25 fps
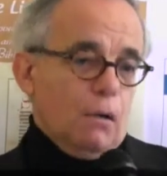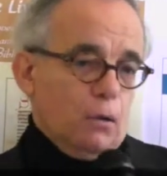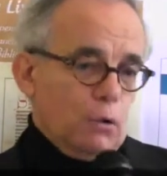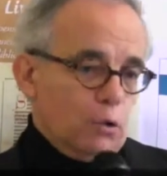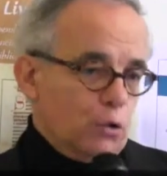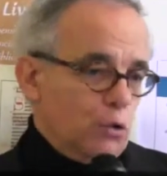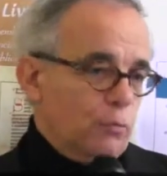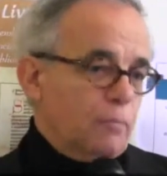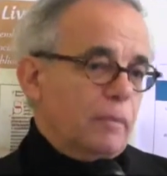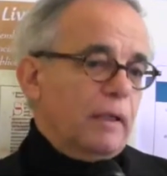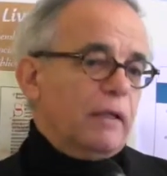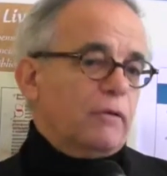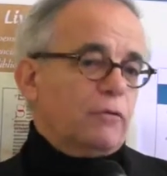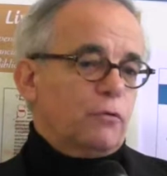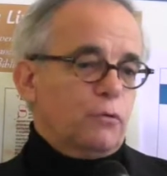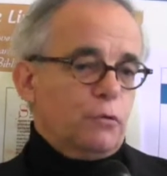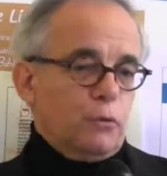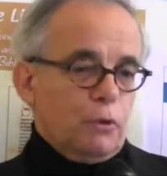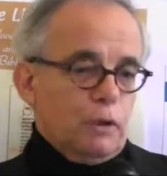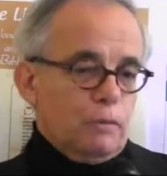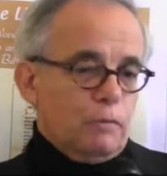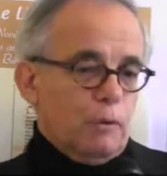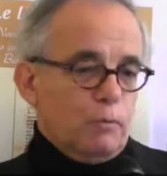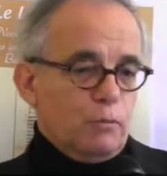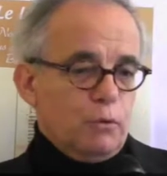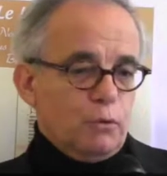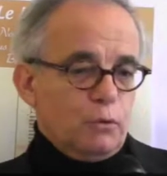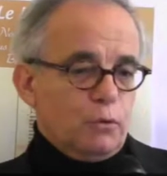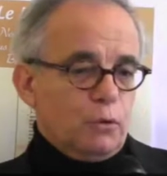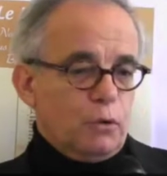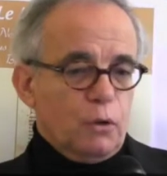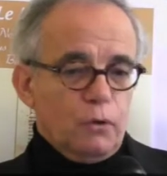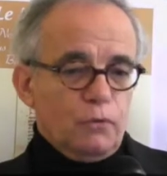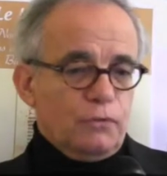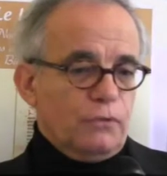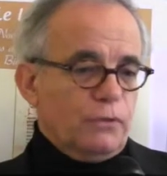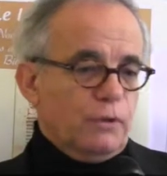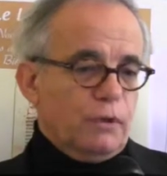Euh, je passe sur les moments de
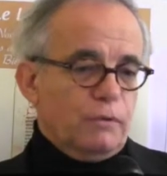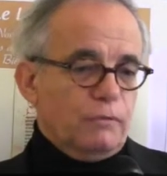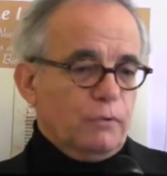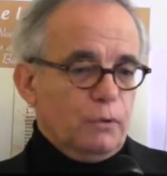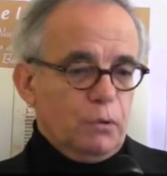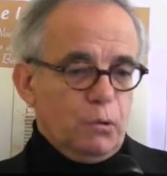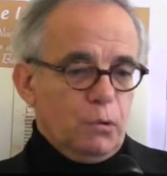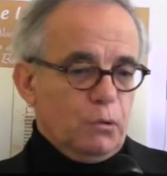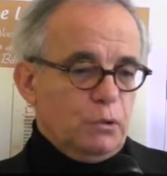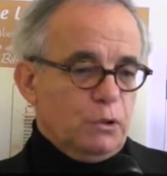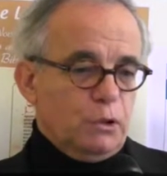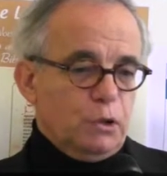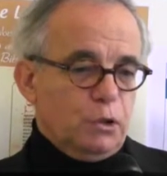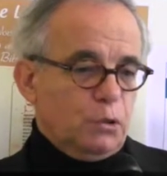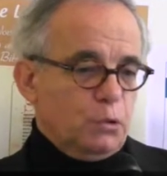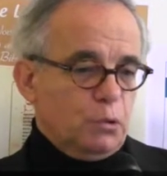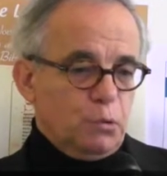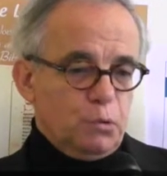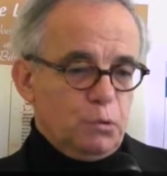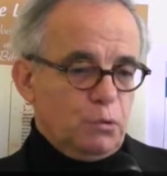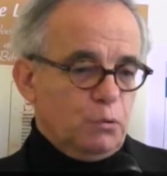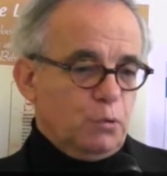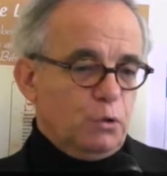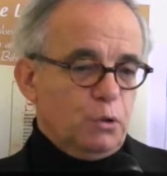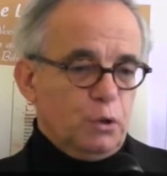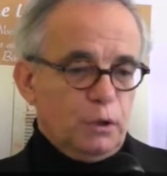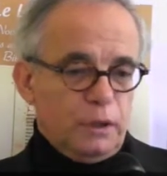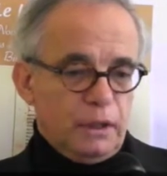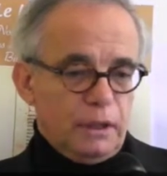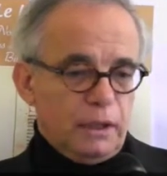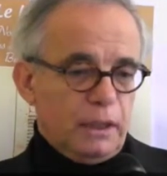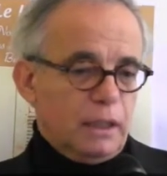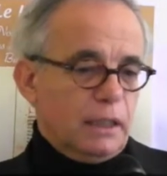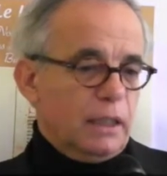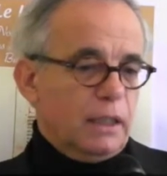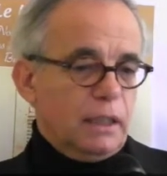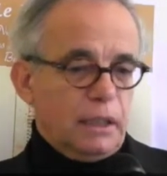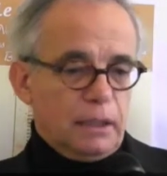grande ferveur religieuse du jeune
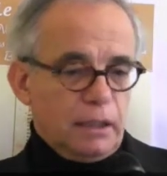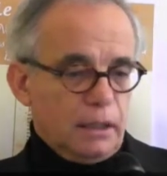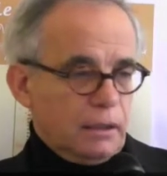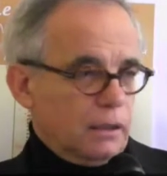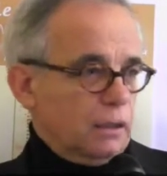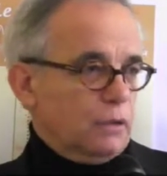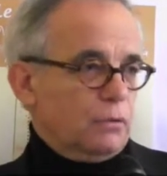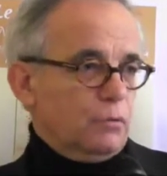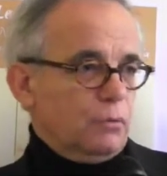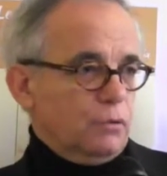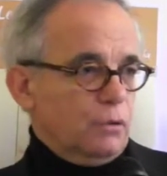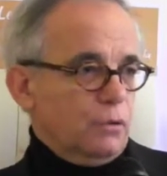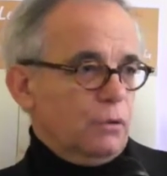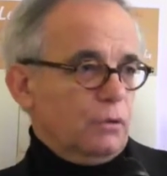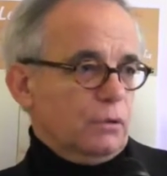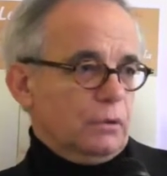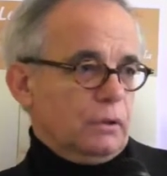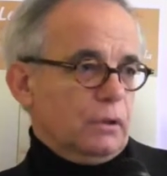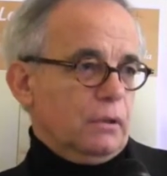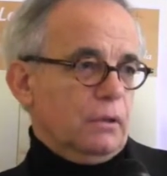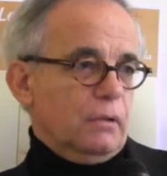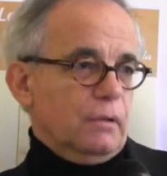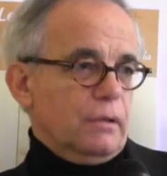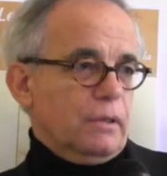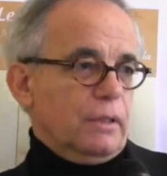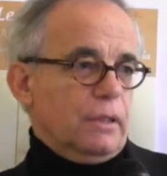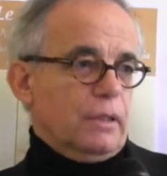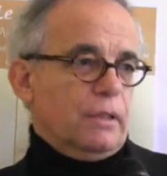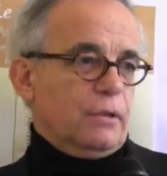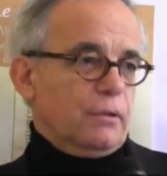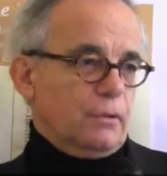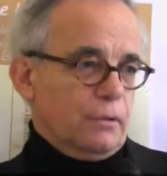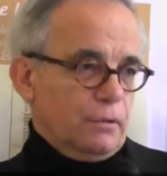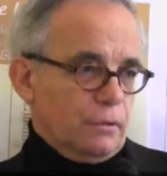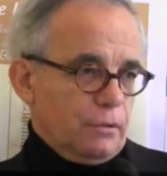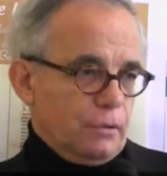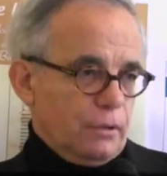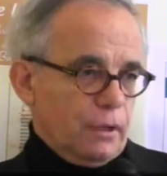Heidegger qui était étudiant en théologie,
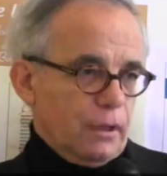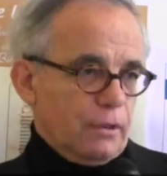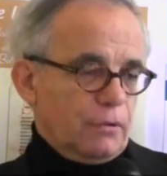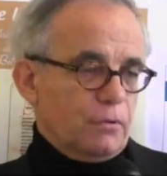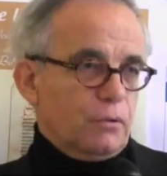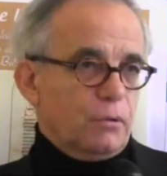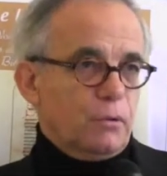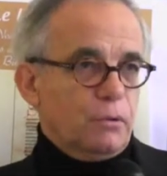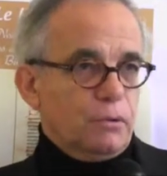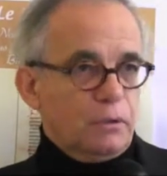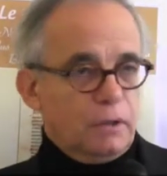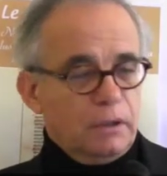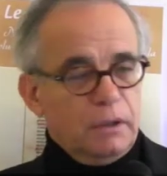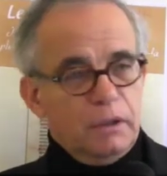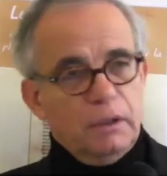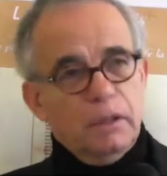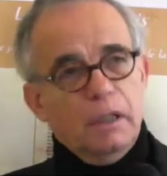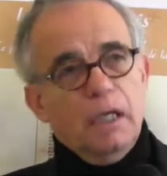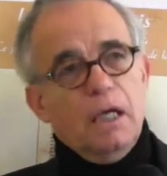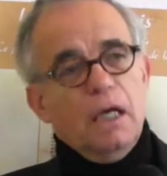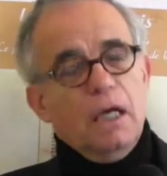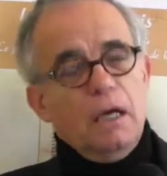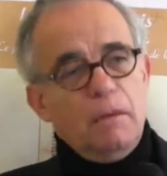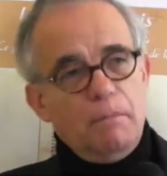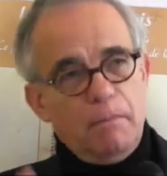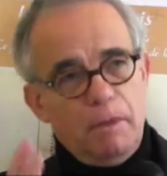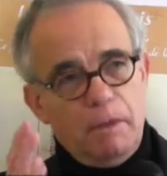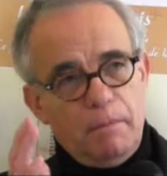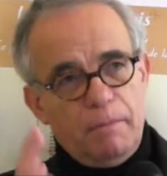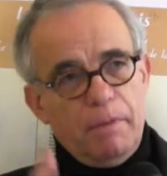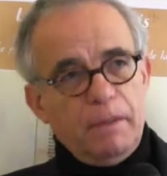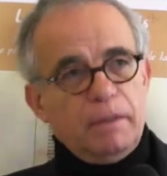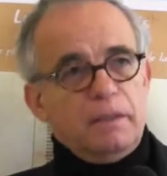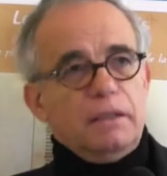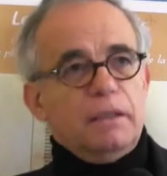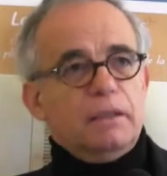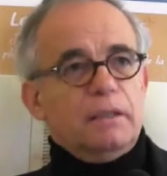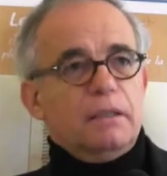je, je laisse de côté, mais à
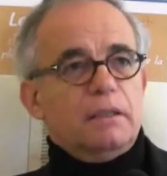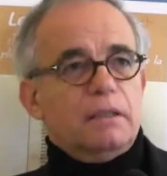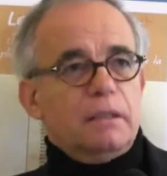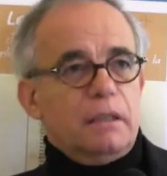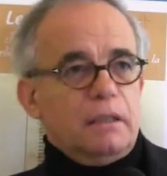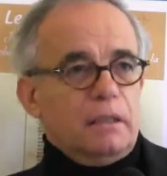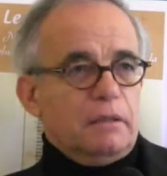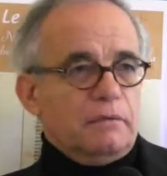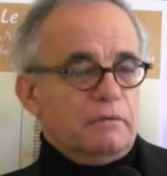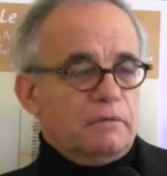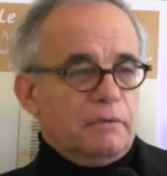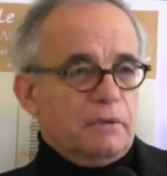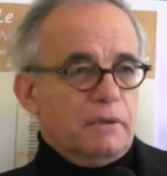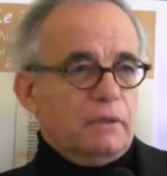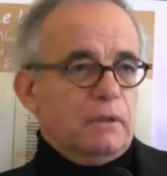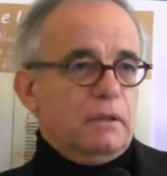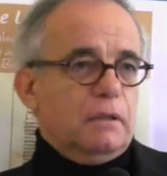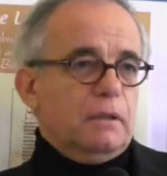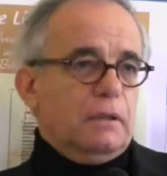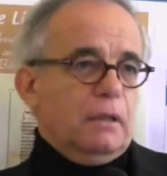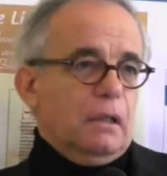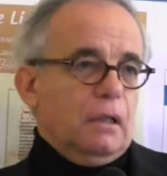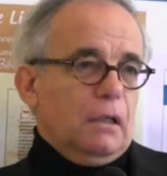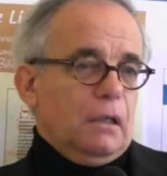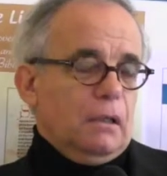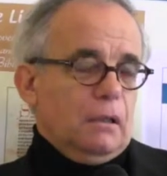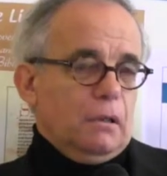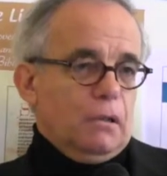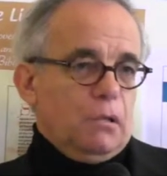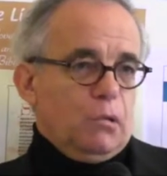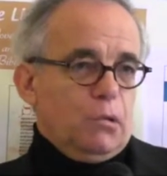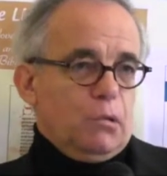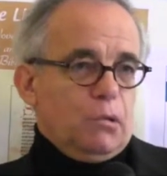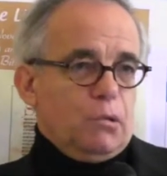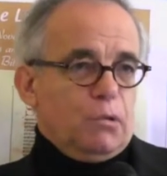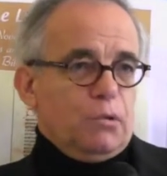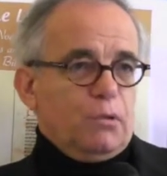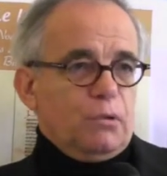partir des années 20
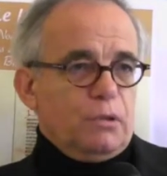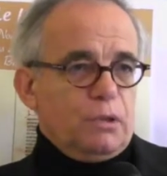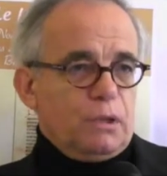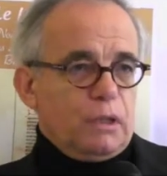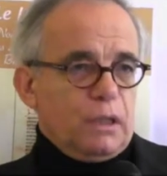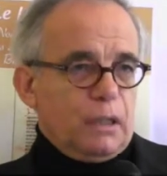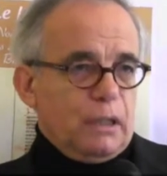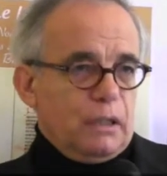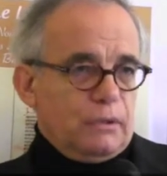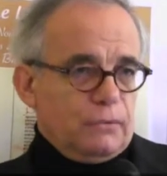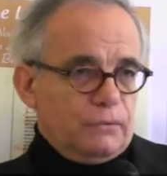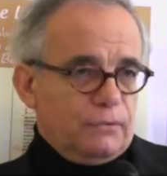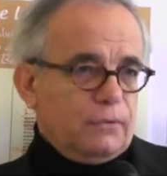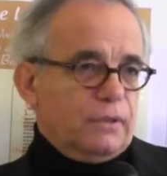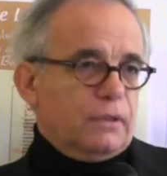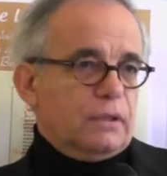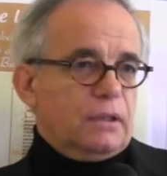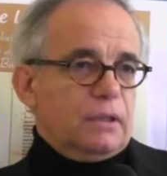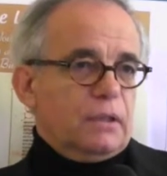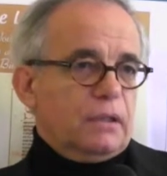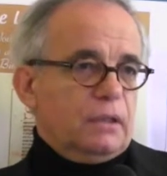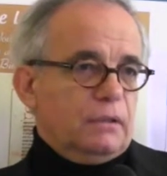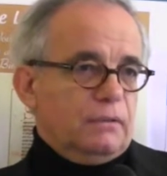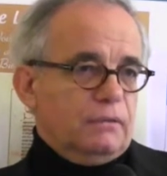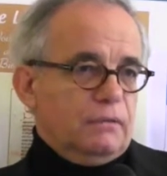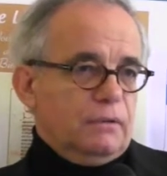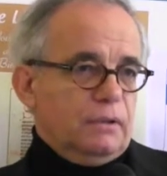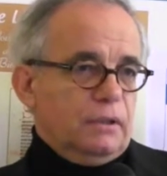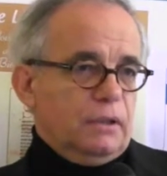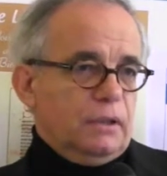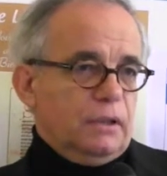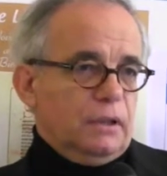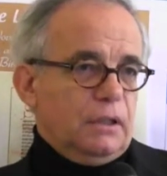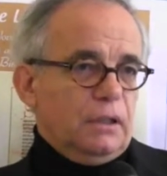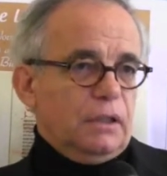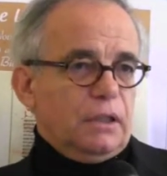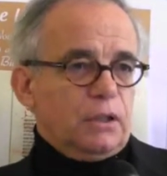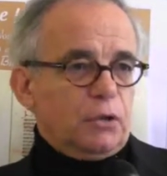euh, jusqu'à la fin de sa
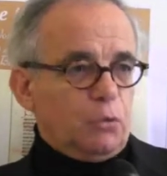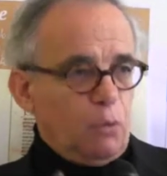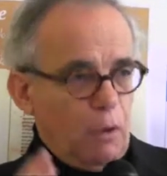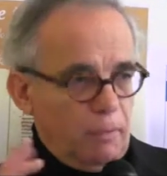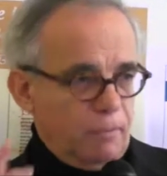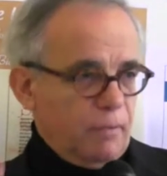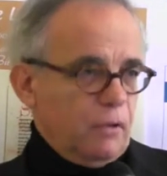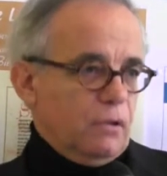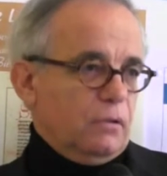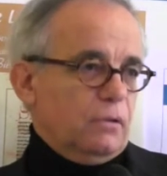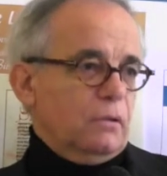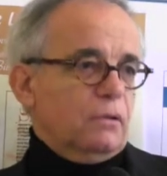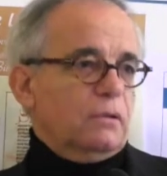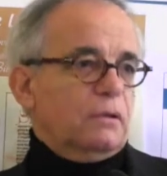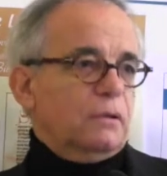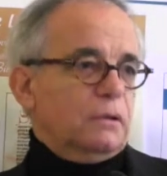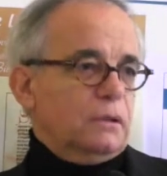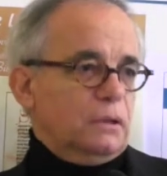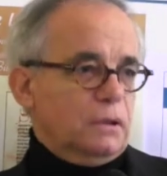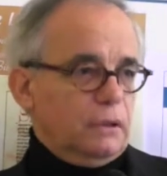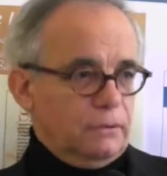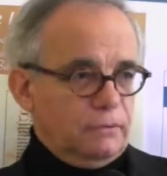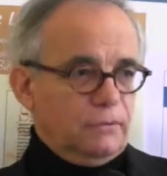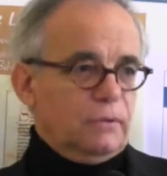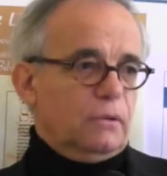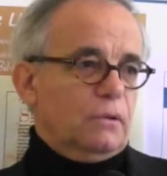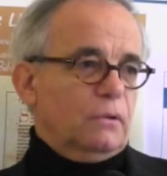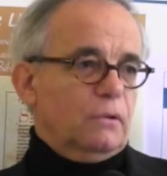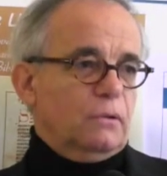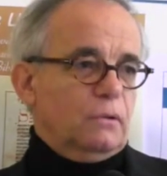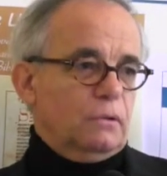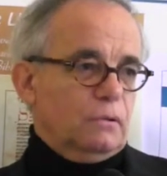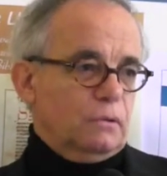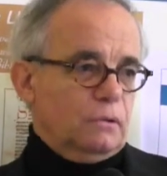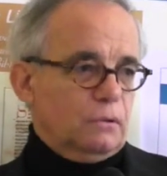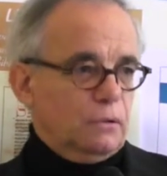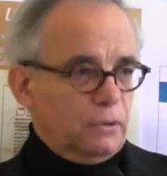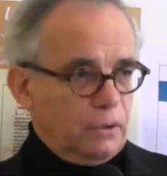vie, il y a trois plans
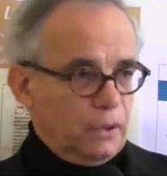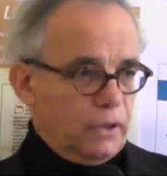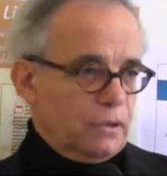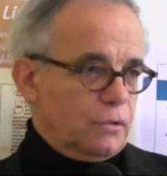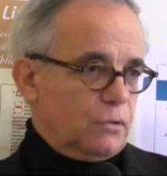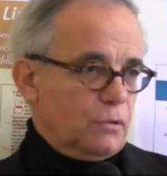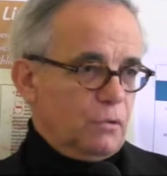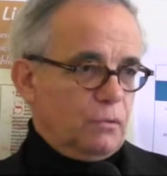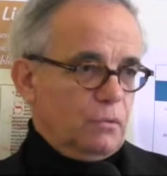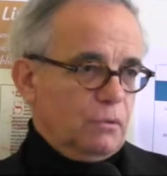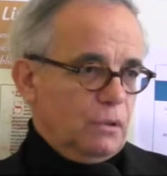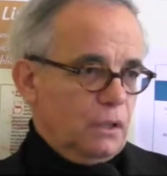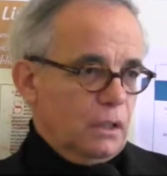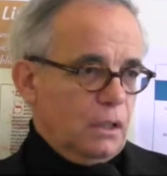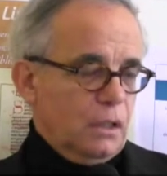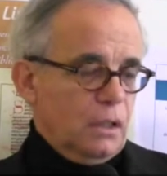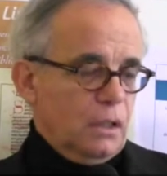différents de questions.